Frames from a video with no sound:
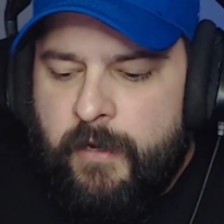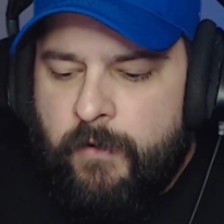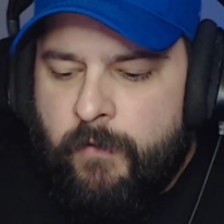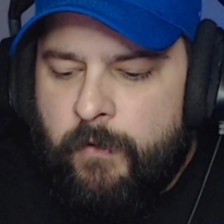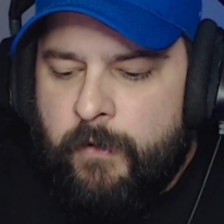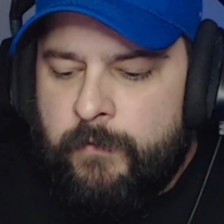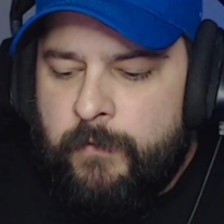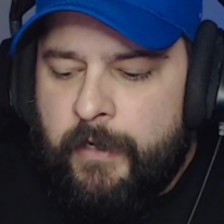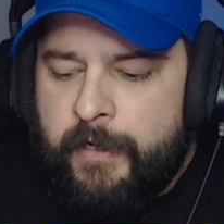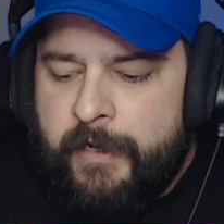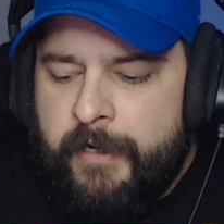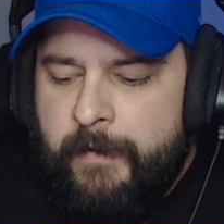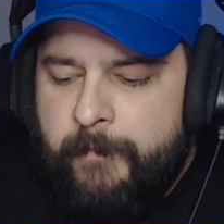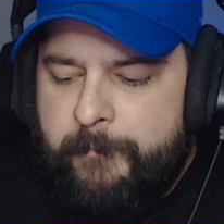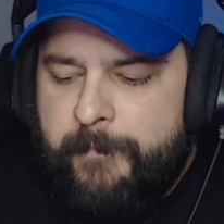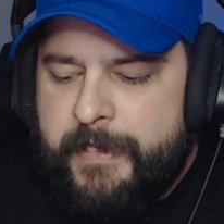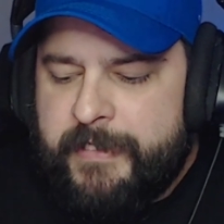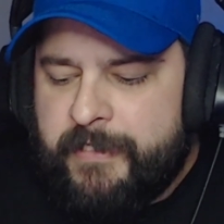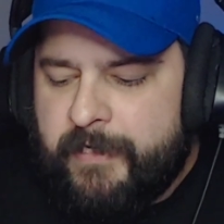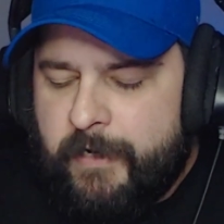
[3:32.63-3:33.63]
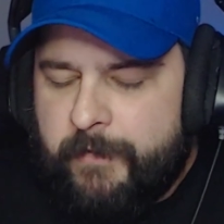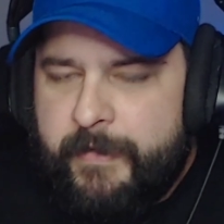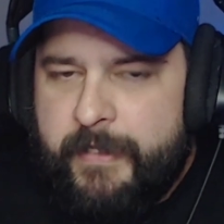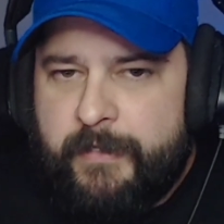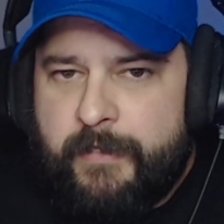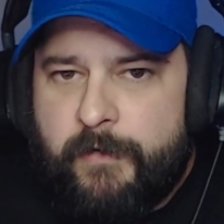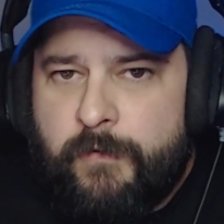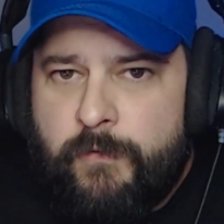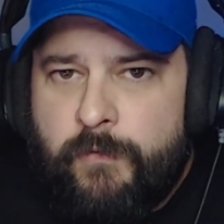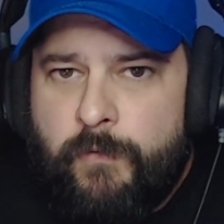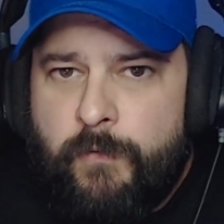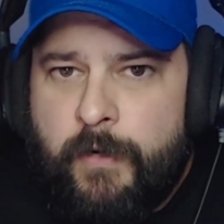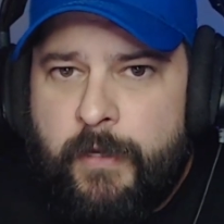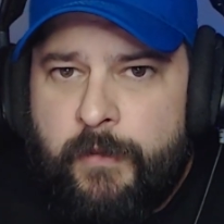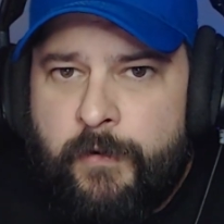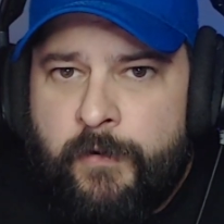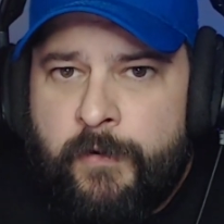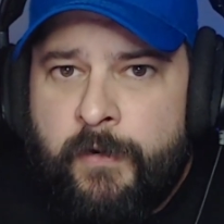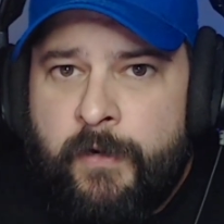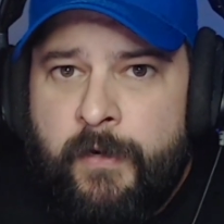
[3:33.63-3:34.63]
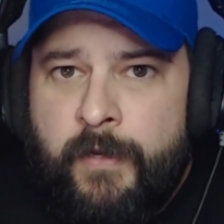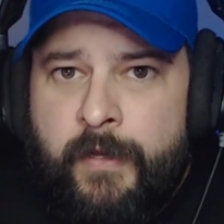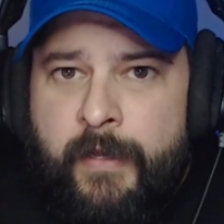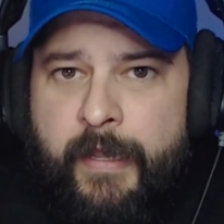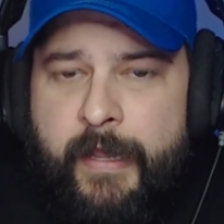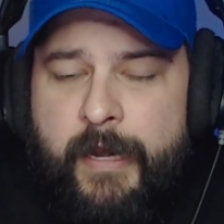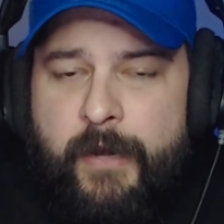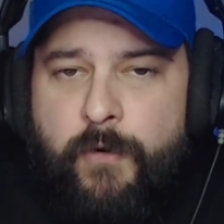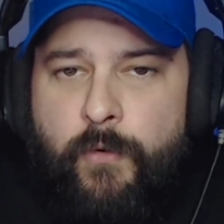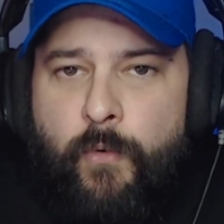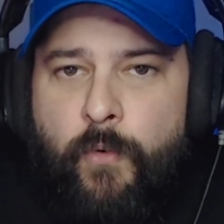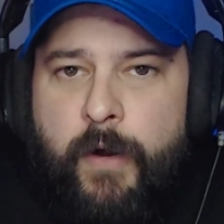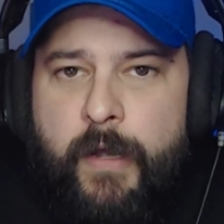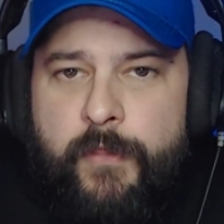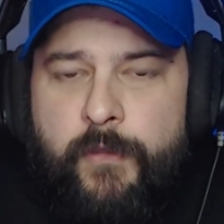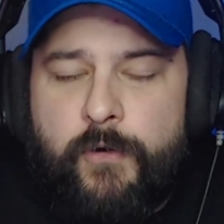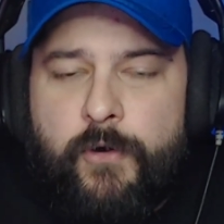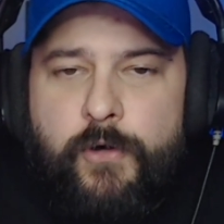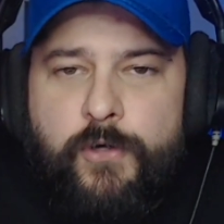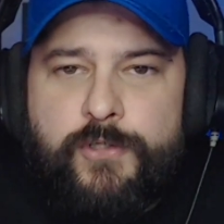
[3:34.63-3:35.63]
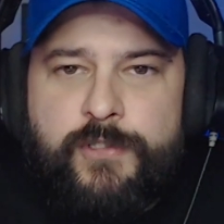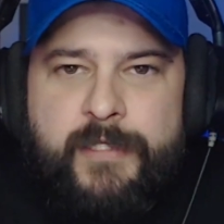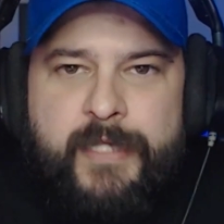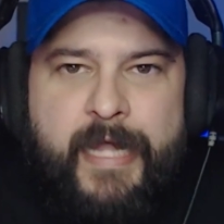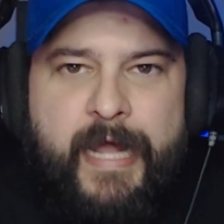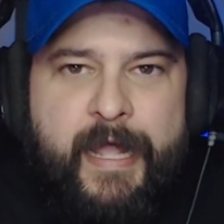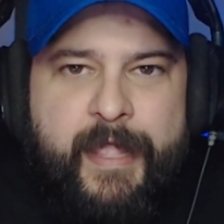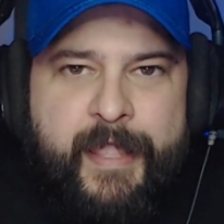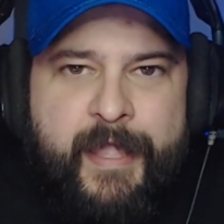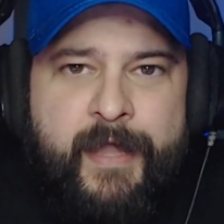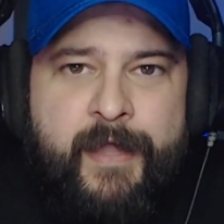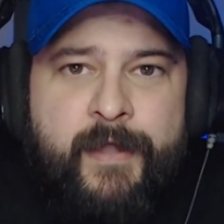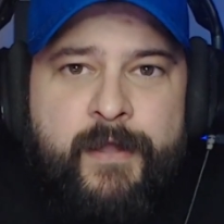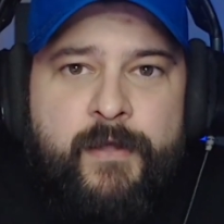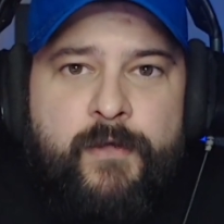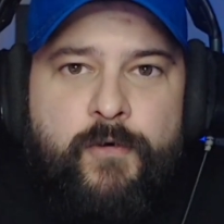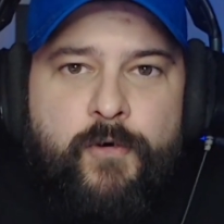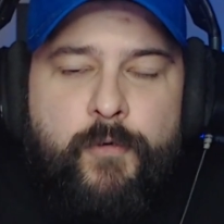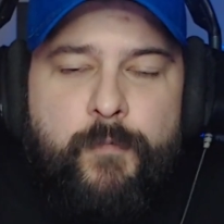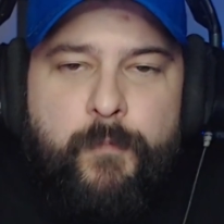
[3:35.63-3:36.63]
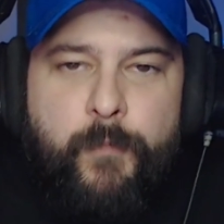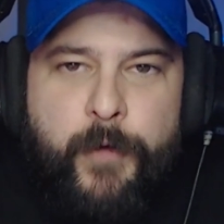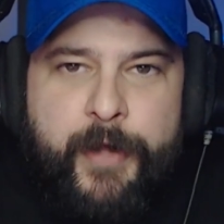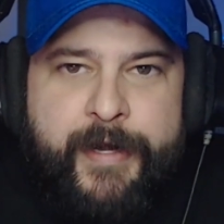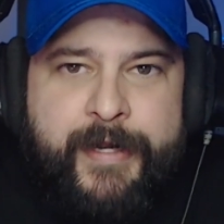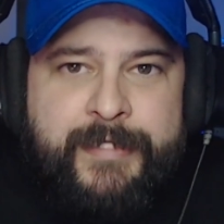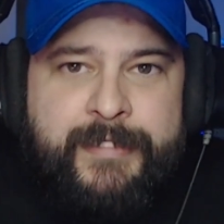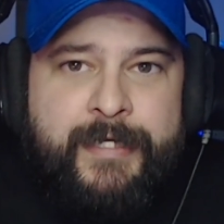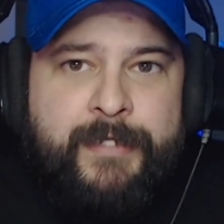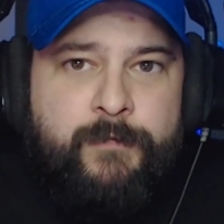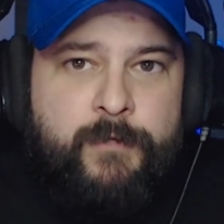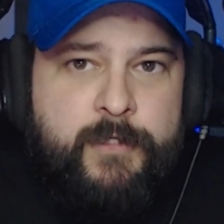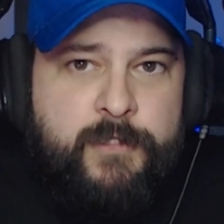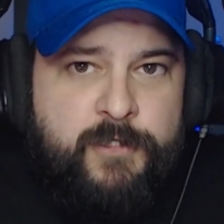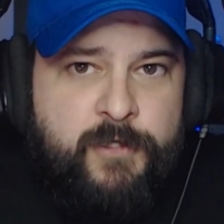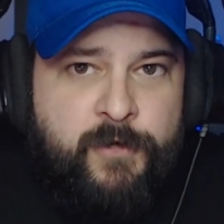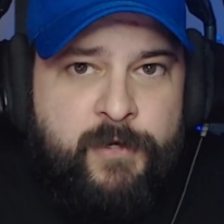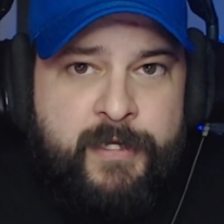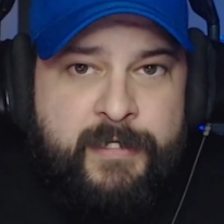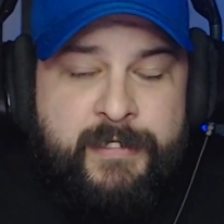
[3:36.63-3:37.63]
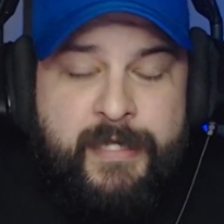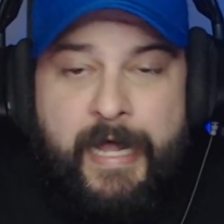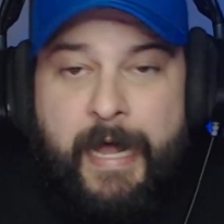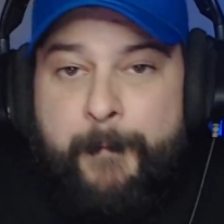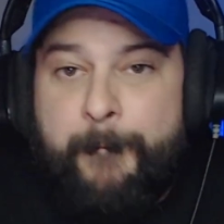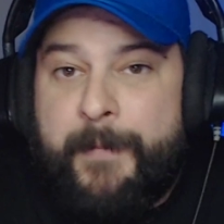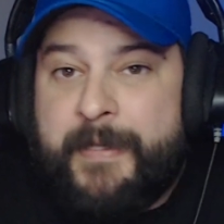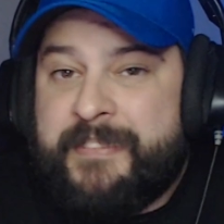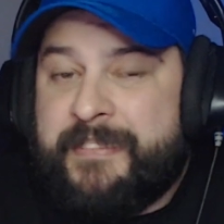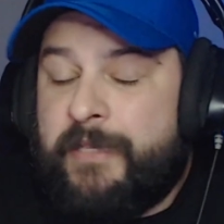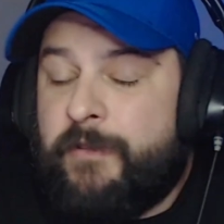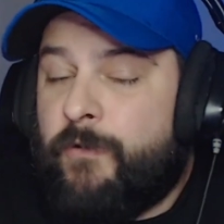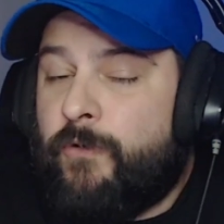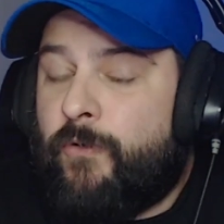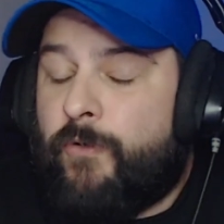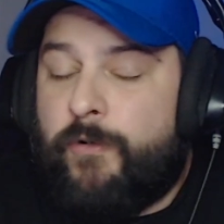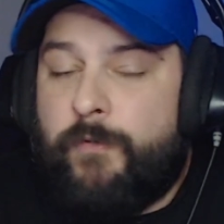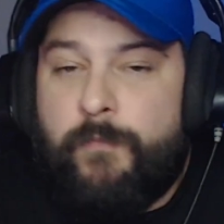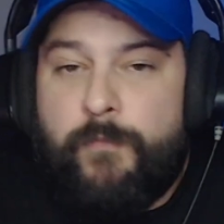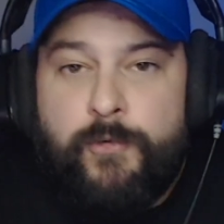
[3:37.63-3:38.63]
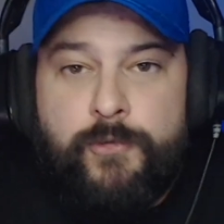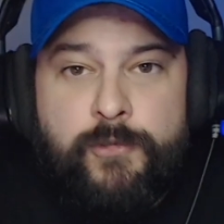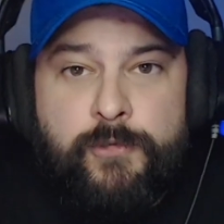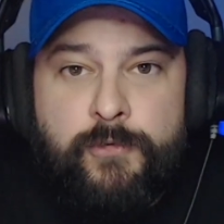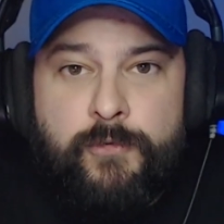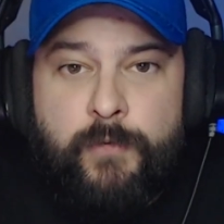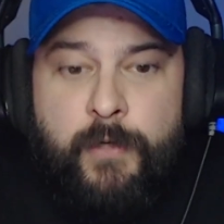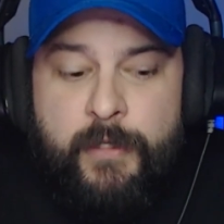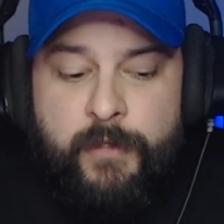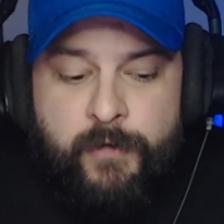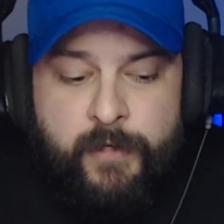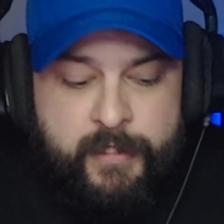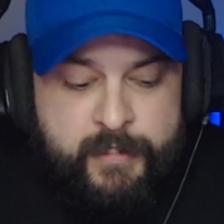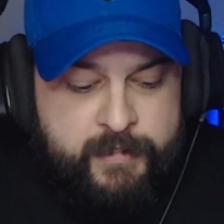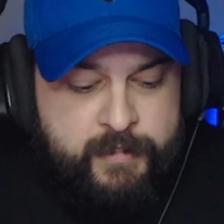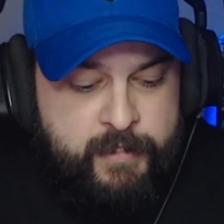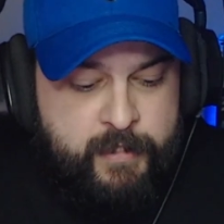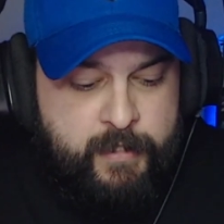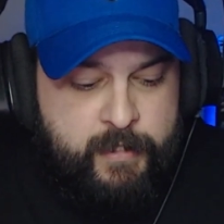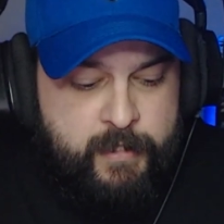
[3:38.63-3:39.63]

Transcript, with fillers: Cuando alguien empieza a reventar a un jugador, el jugador los calla con buenas actuaciones. Ha pasado con muchos jugadores.